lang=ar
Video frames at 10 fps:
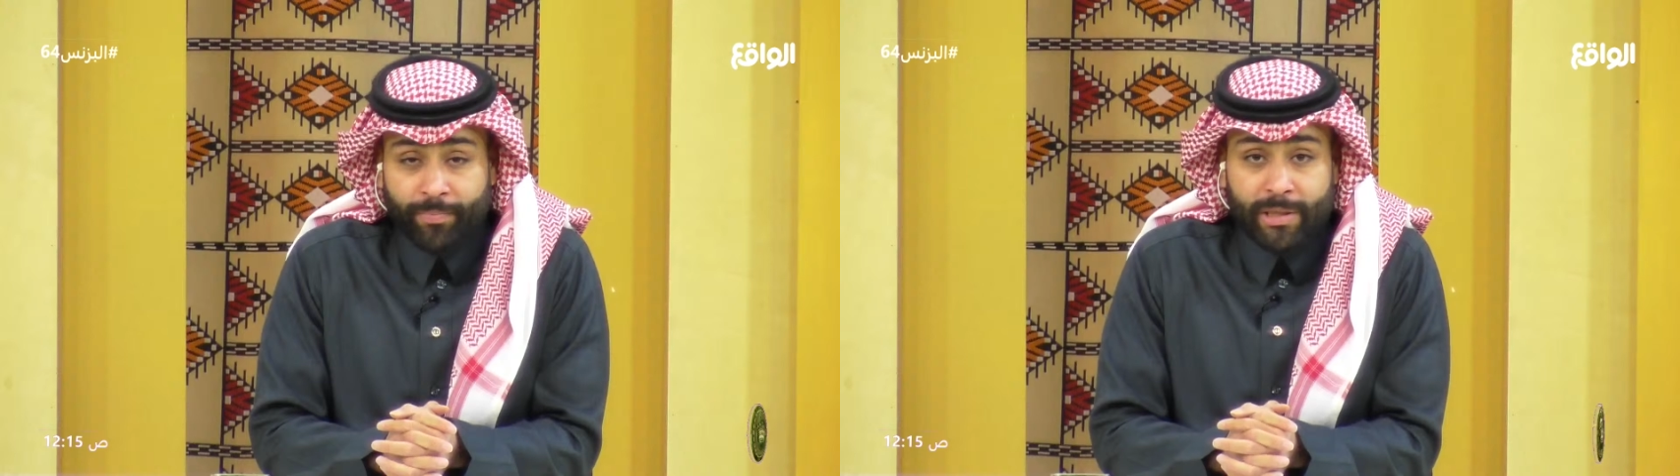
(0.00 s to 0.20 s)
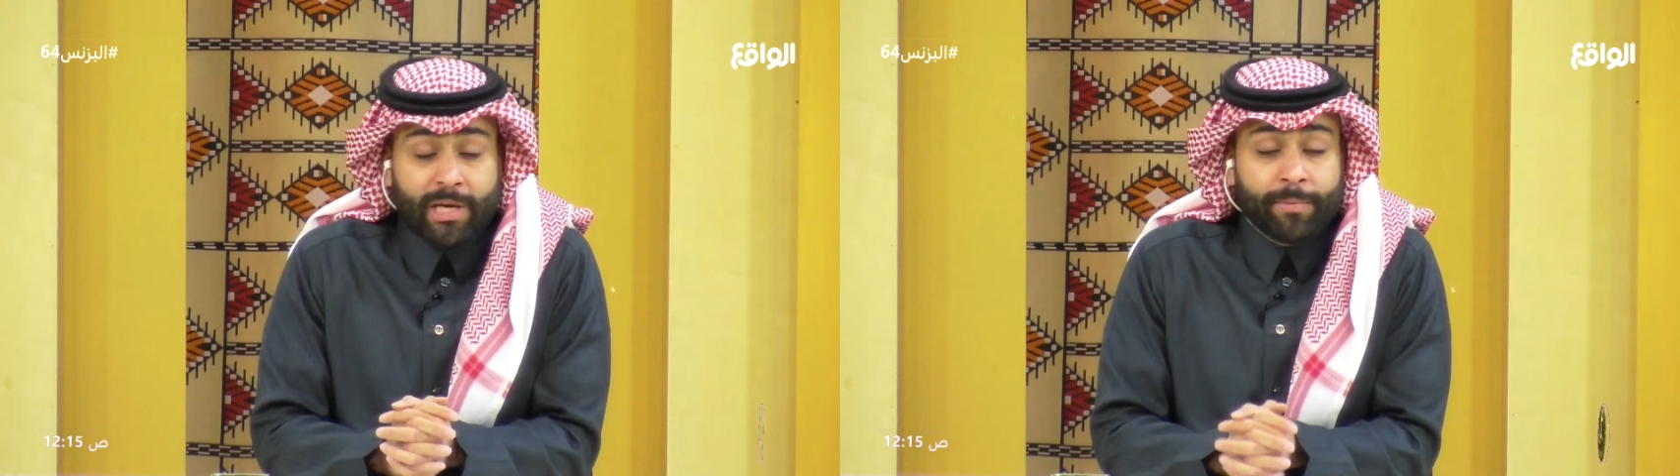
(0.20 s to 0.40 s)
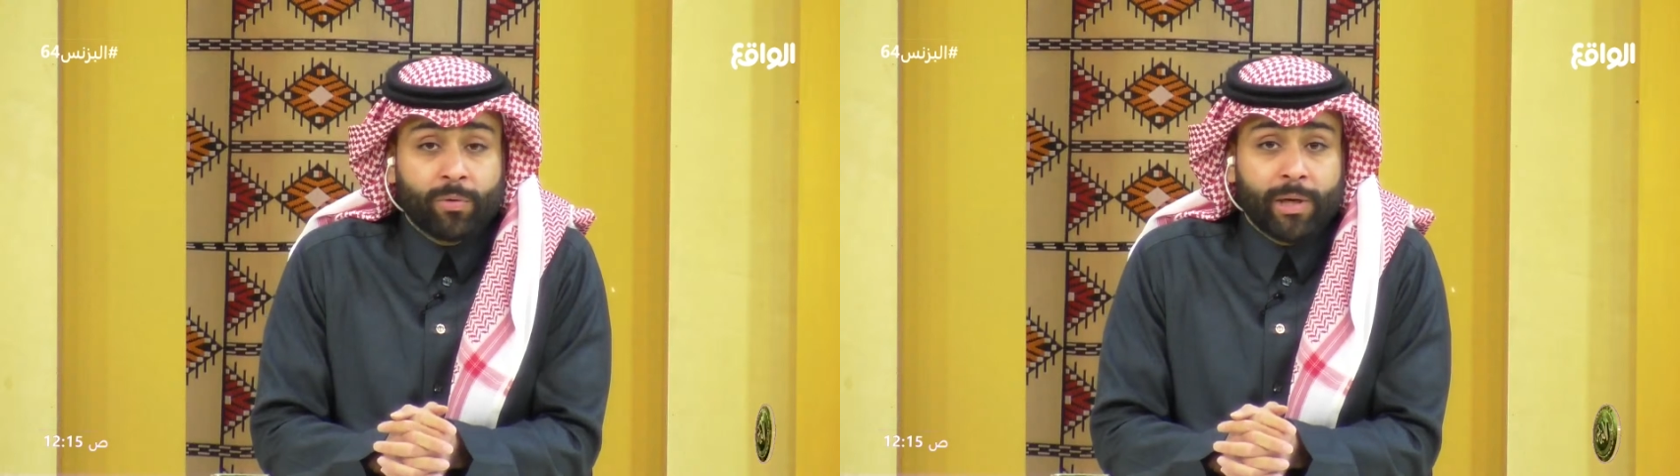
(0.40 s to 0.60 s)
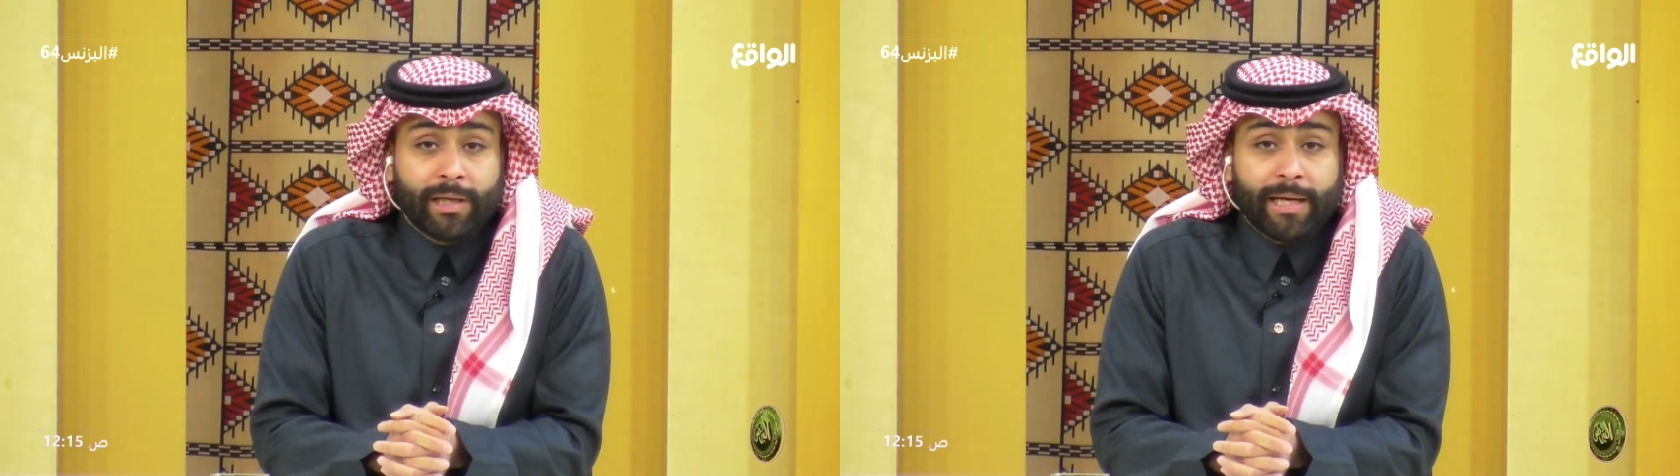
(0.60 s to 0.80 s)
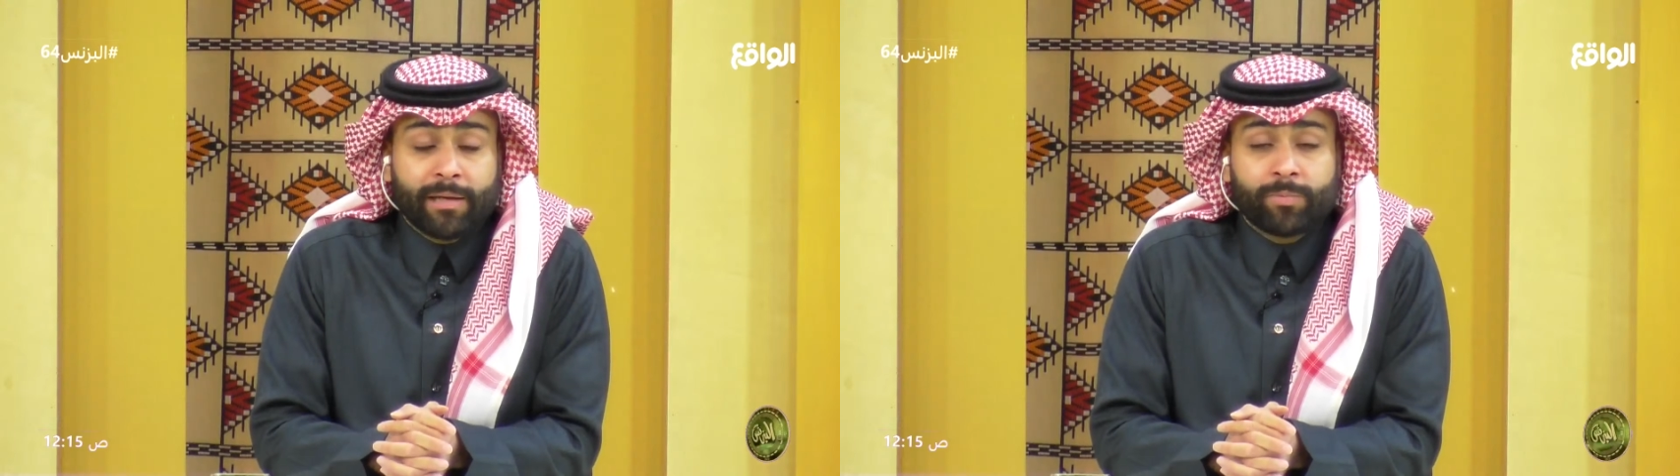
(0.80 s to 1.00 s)
إصابة
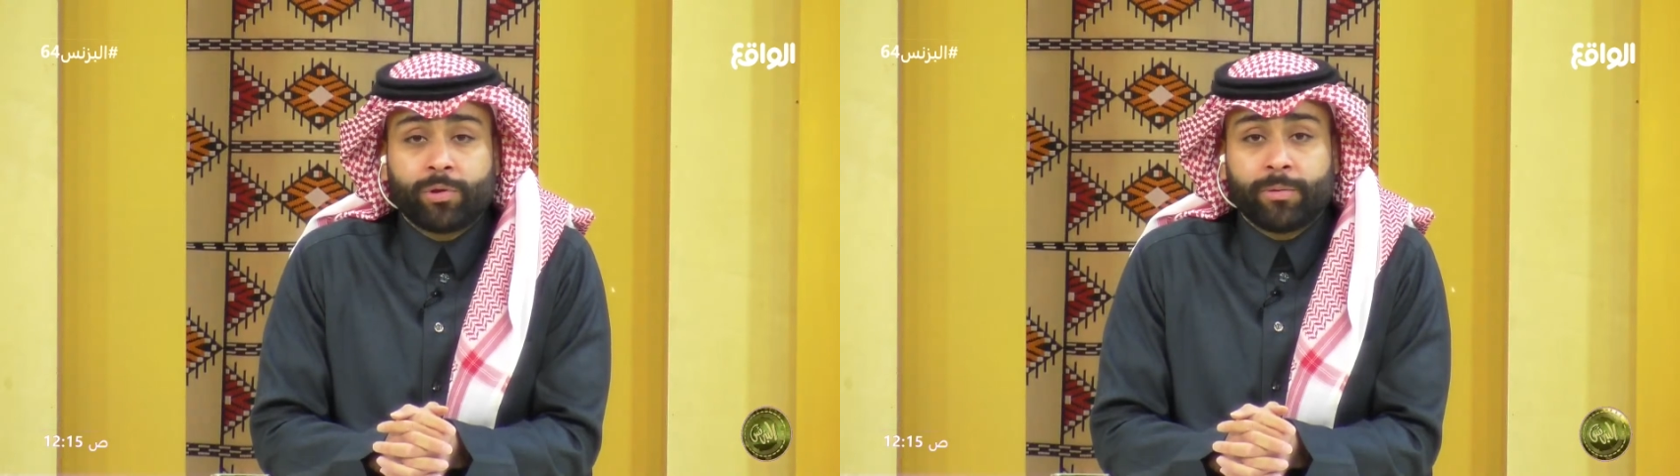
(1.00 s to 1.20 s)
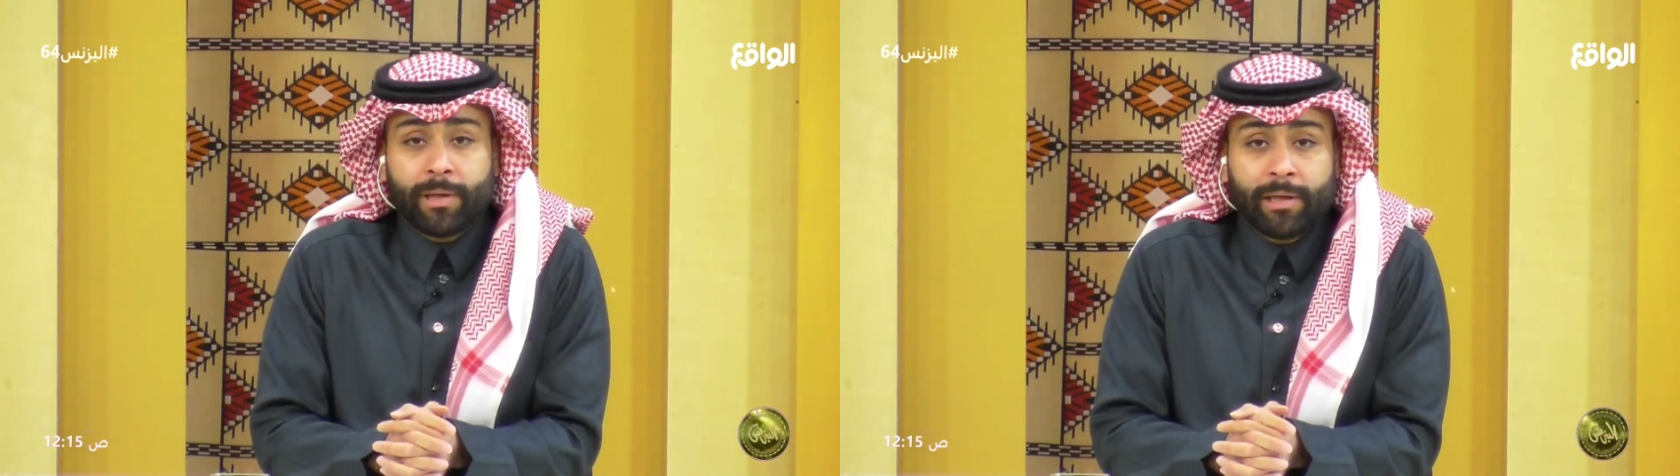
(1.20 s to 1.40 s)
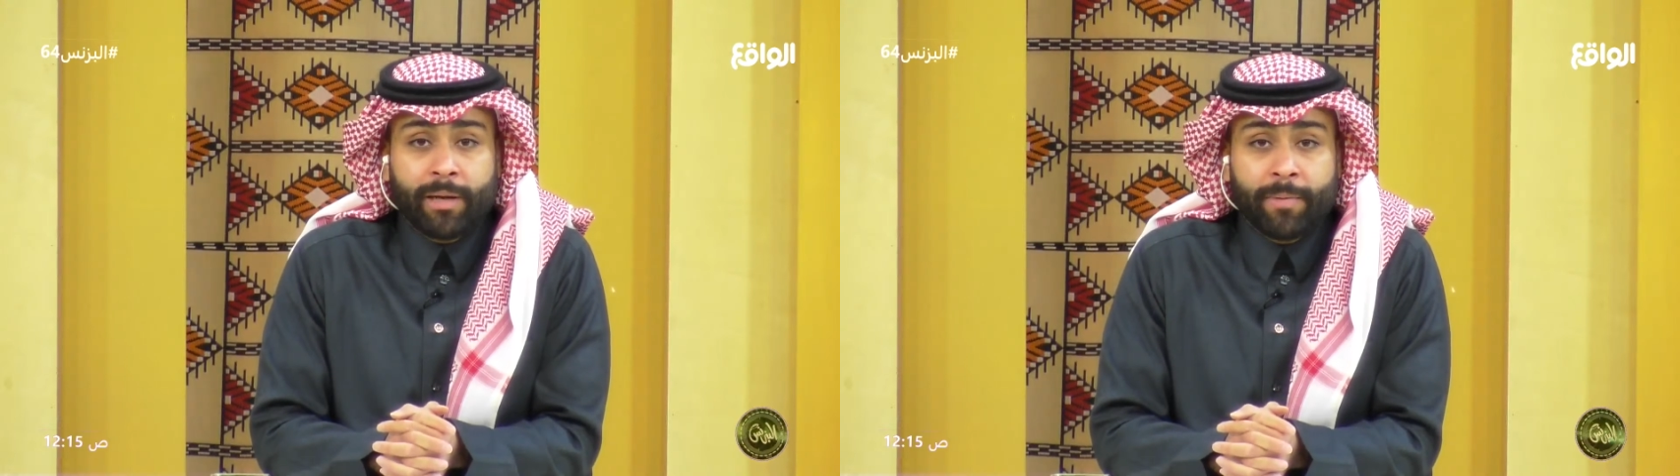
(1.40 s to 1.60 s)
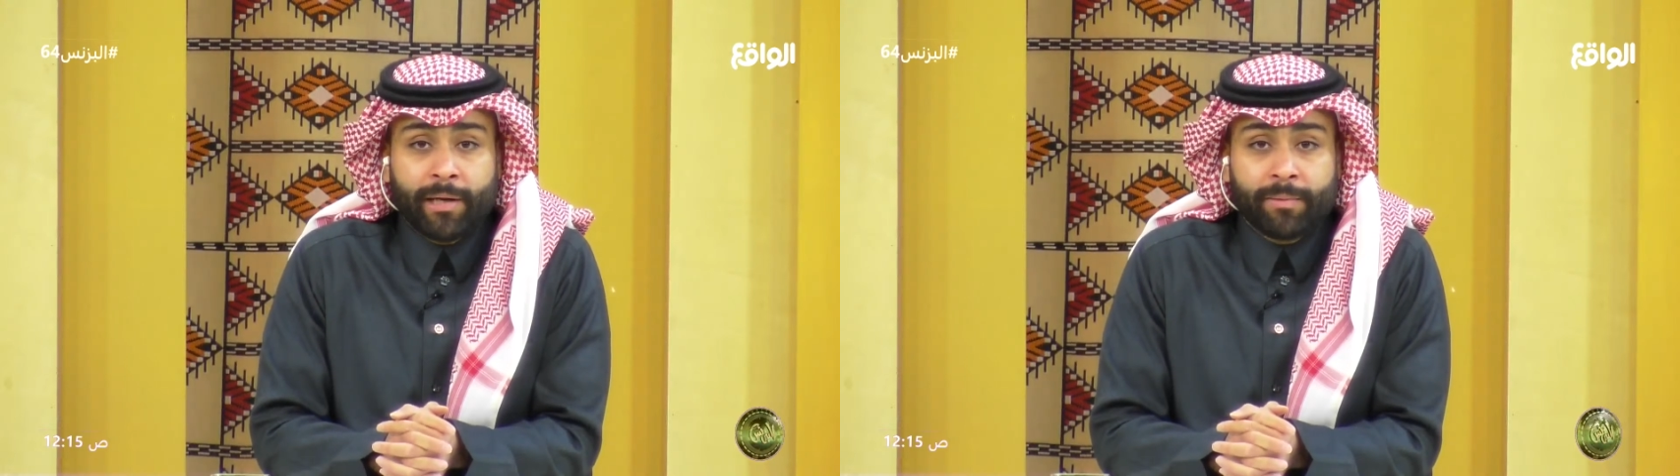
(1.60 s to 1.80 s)
الوالدة كانت مؤلمة للأمانة